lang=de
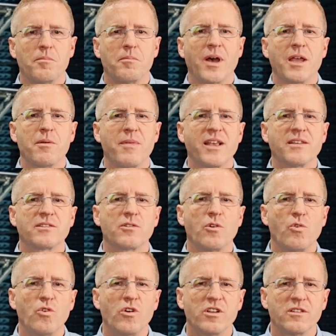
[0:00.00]
Bei
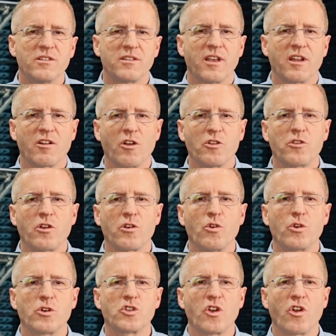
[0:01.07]
Messungen der
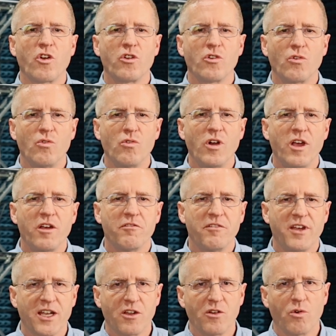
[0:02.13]
Radarrückstreuung
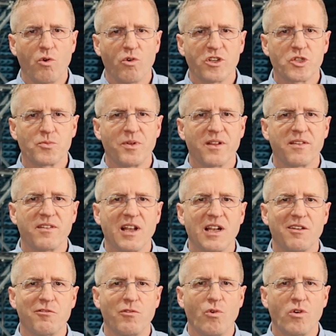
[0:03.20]
werden ohne
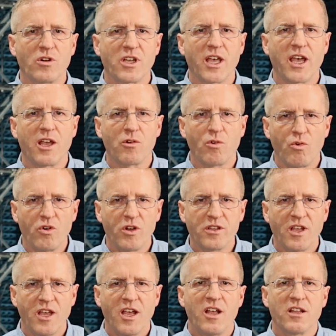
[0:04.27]
spezielle
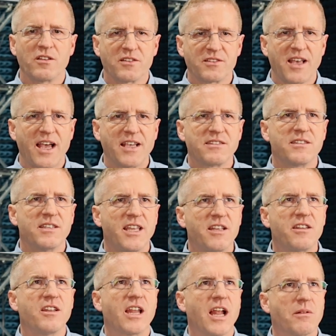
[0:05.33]
Vorkehrungen, das heißt
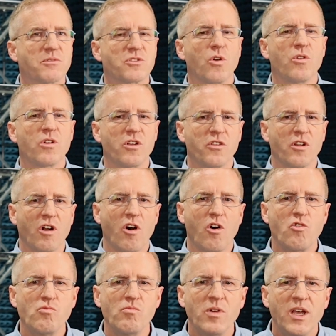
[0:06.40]
nicht in einem solchen
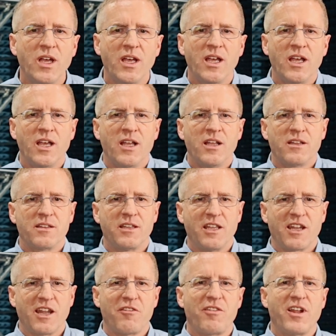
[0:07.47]
Raum,
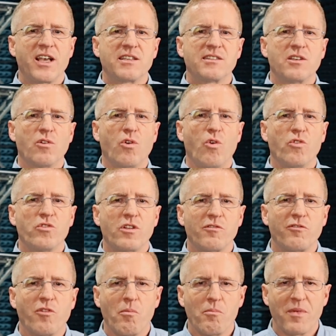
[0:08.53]
die
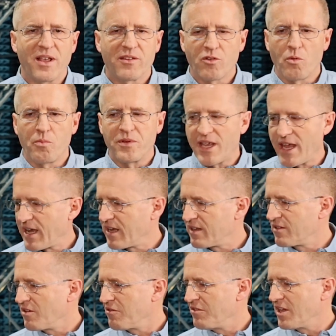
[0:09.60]
Reflexionen vom
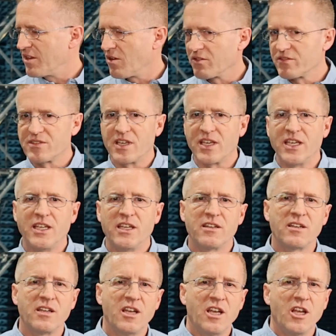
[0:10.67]
Messobjekt, wie das
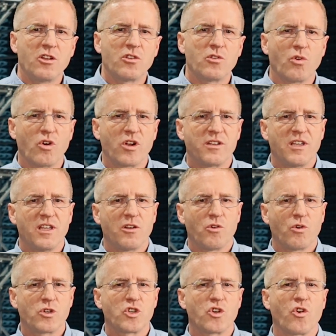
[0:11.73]
hier, durch
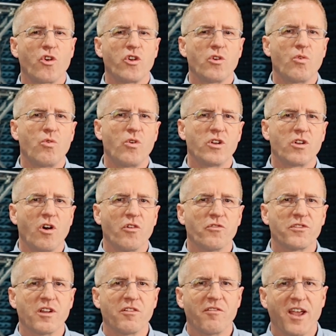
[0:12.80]
die Rückstreuungen
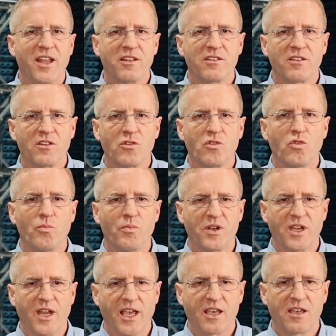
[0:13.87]
an den Wänden
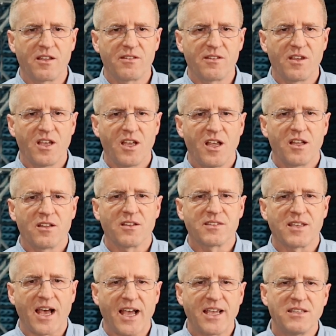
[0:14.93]
überdeckt.
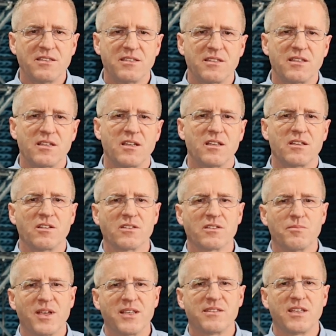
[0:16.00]
Das heißt,
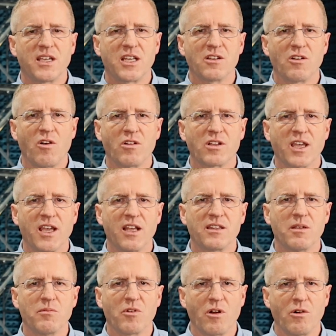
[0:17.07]
das Messsignal
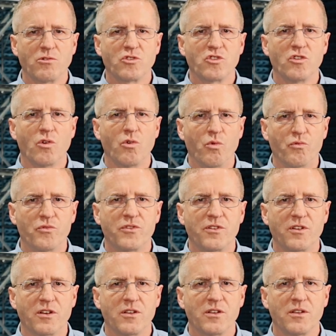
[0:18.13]
geht im Rauschen
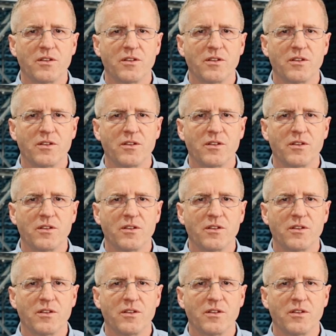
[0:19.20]
unter.